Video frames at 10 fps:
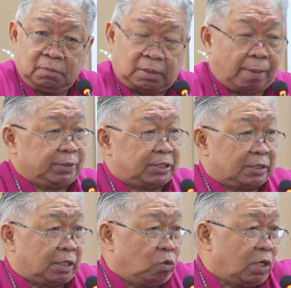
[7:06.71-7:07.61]
Tapi saya
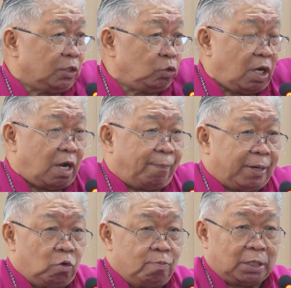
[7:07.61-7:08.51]
serukan juga
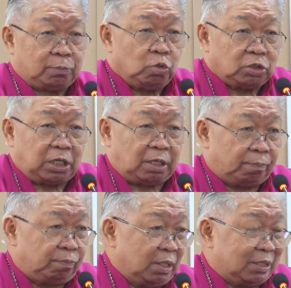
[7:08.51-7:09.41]
kepada umat muslim.
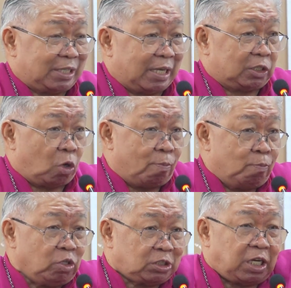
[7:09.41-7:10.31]
Saya tahu
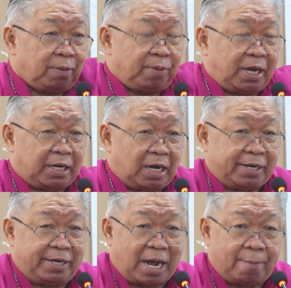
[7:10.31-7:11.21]
muslim adalah
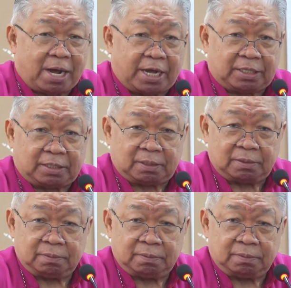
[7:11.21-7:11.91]
damai.